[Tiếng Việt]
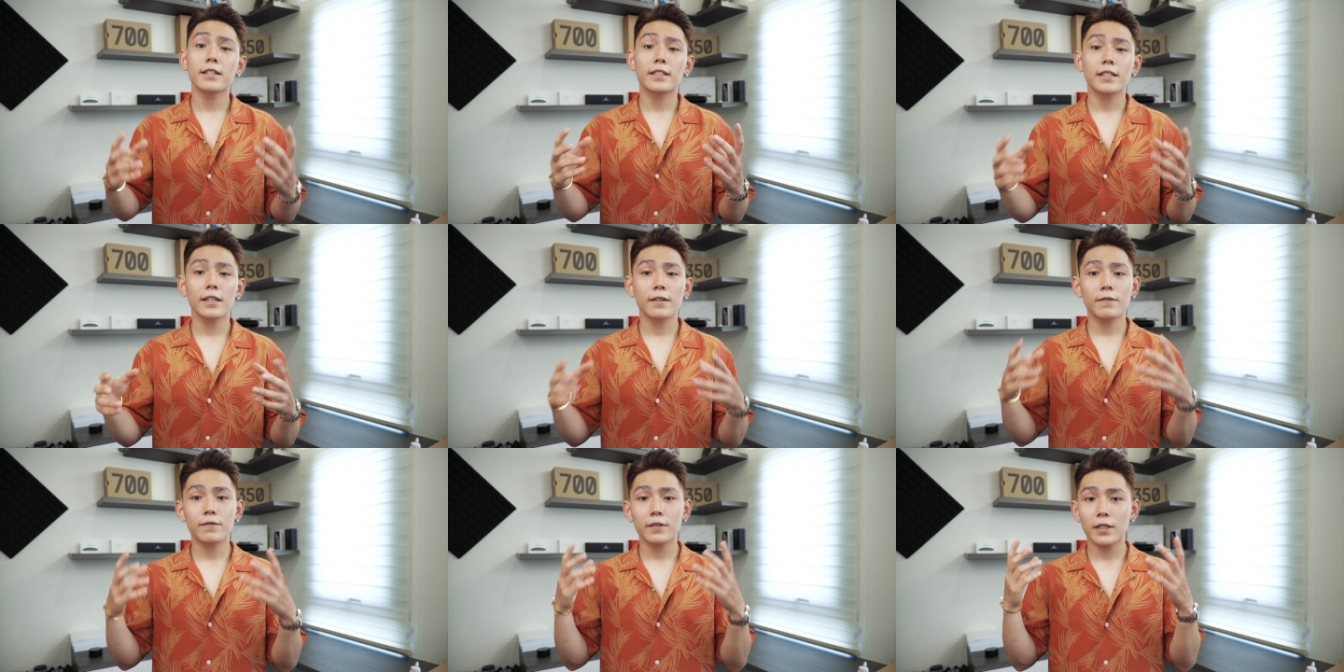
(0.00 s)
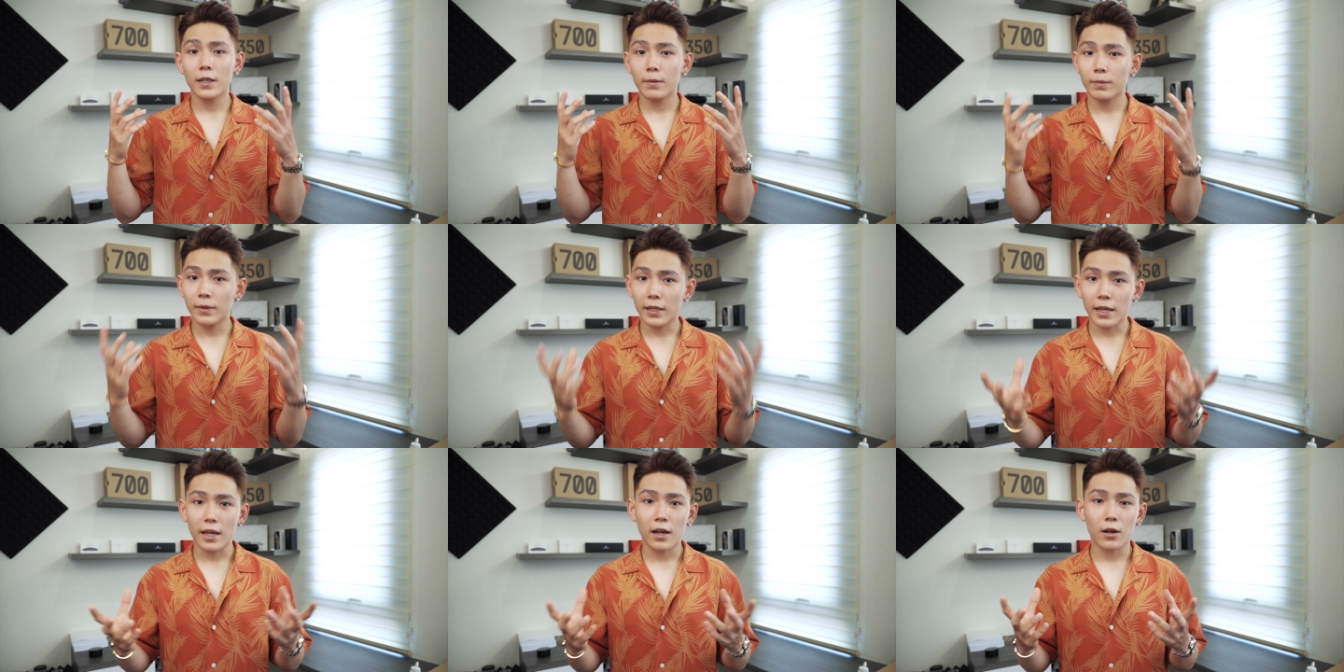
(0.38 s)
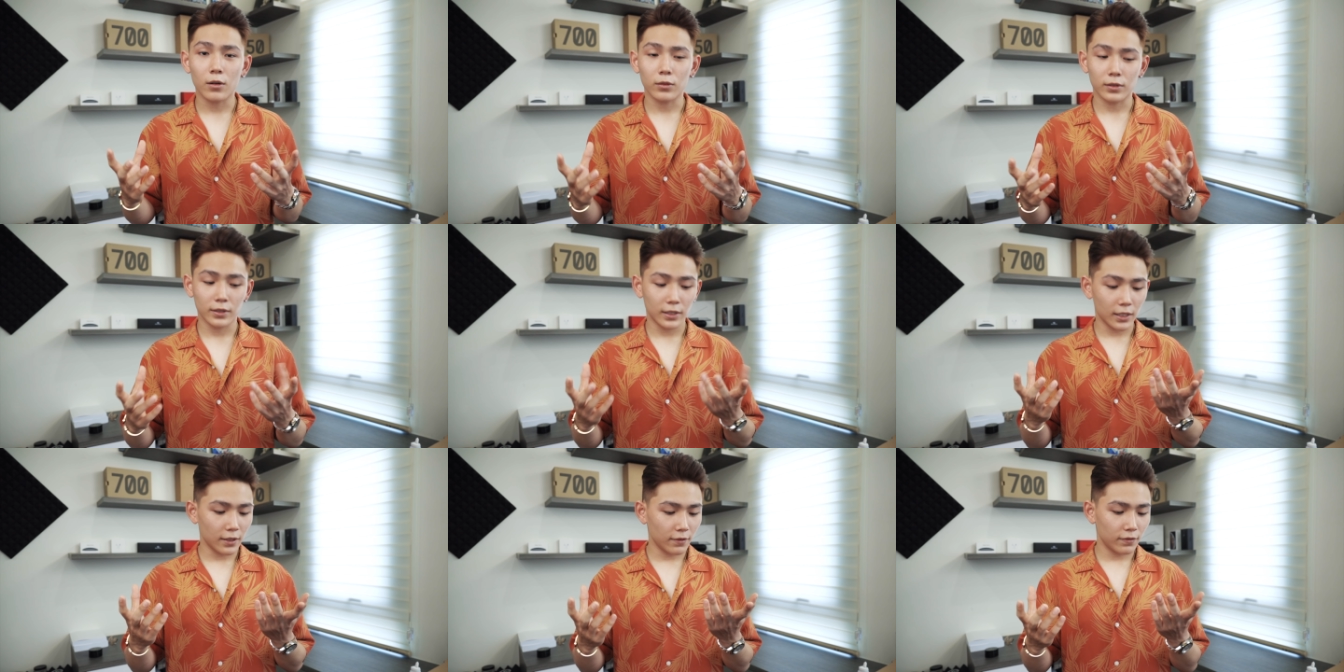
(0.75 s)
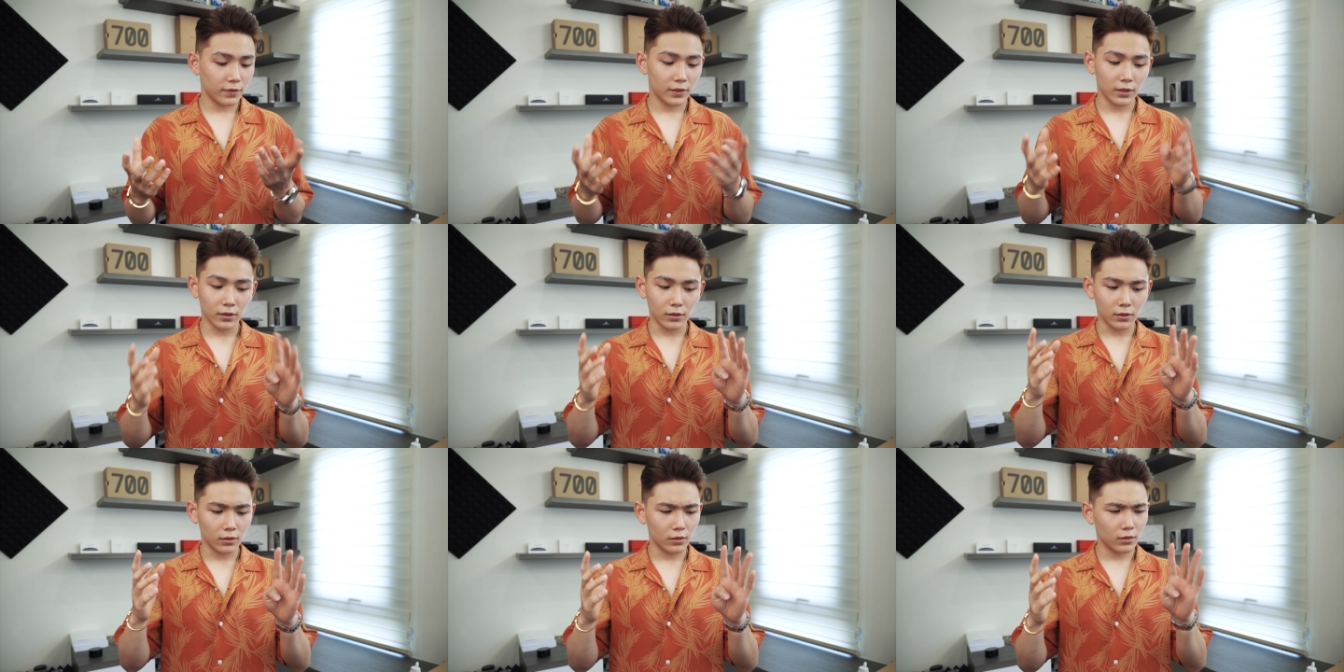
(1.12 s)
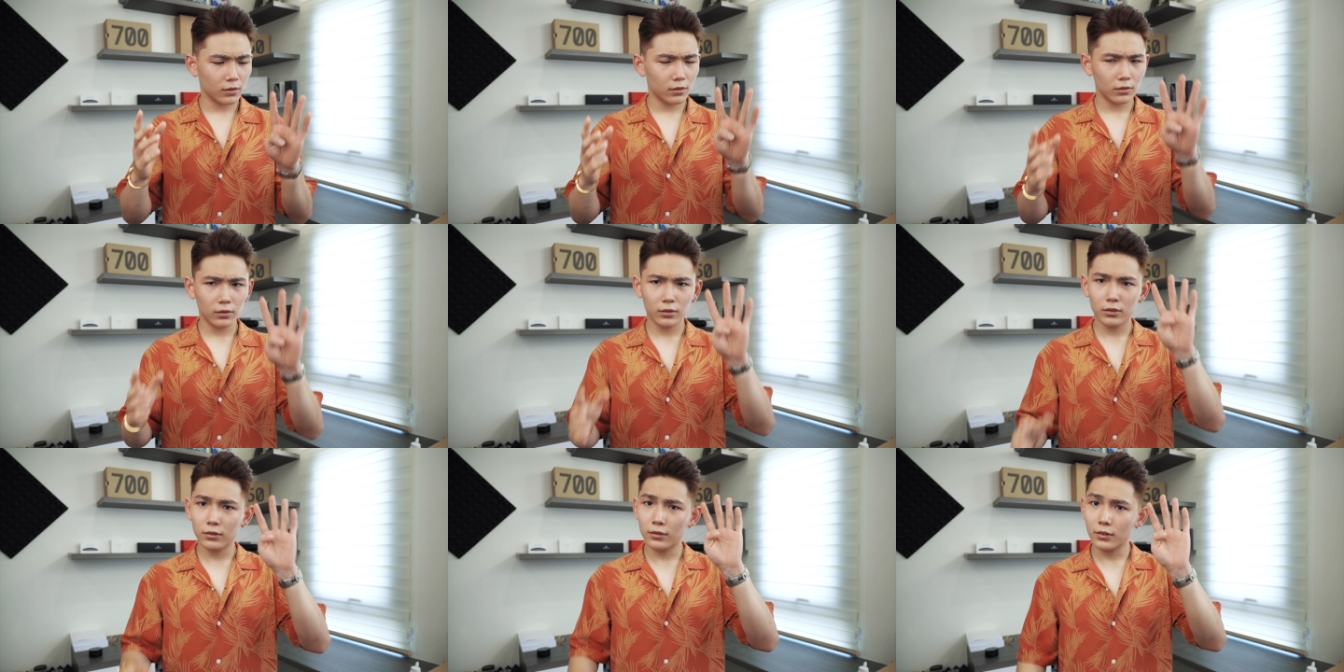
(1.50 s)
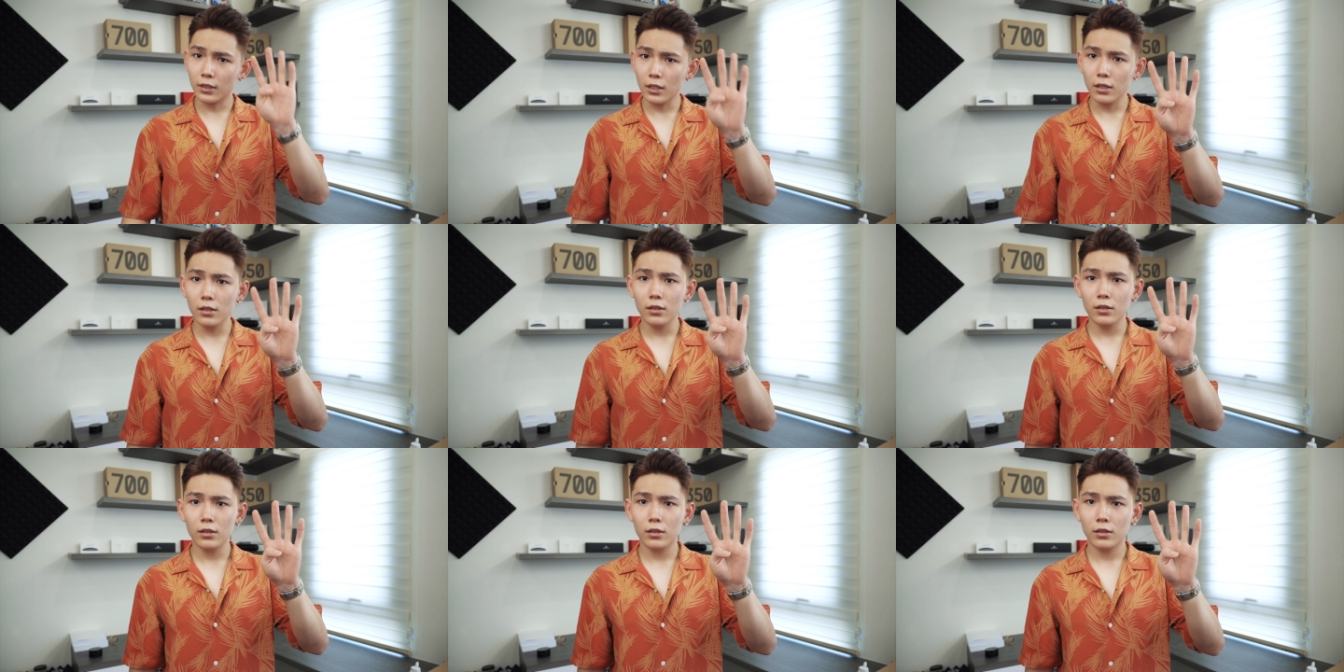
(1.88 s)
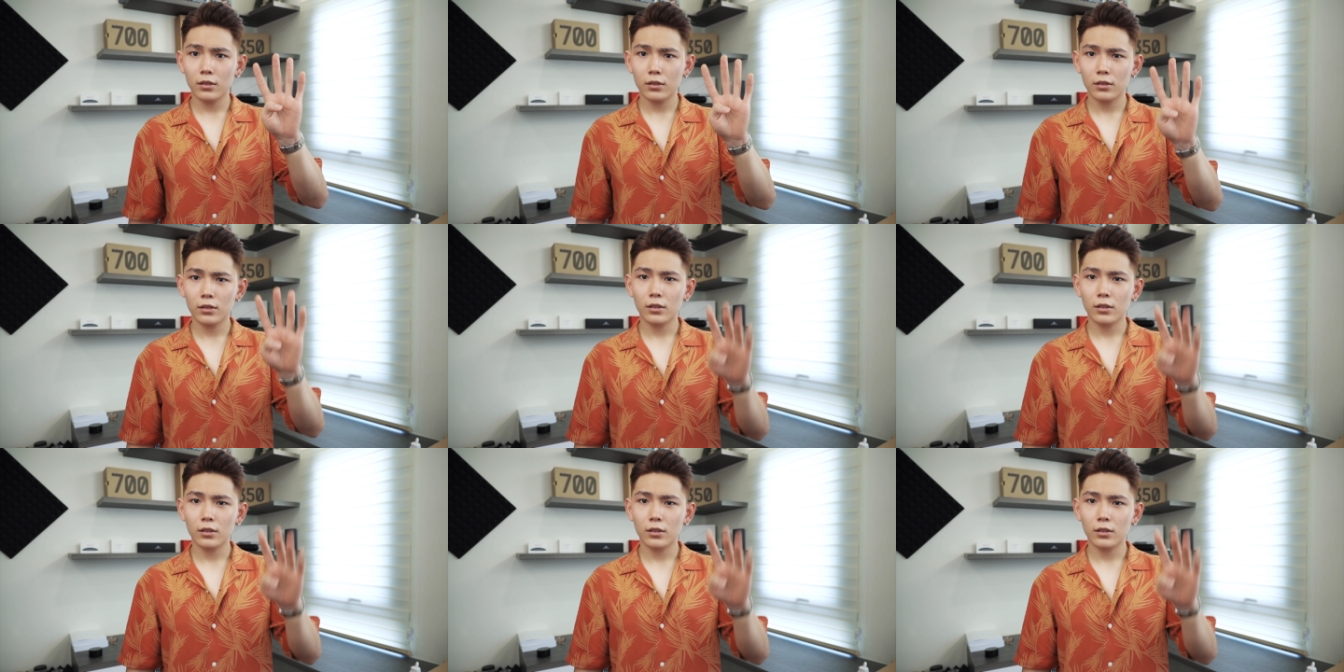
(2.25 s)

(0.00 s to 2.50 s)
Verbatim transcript: tip tiếp theo tip thứ tư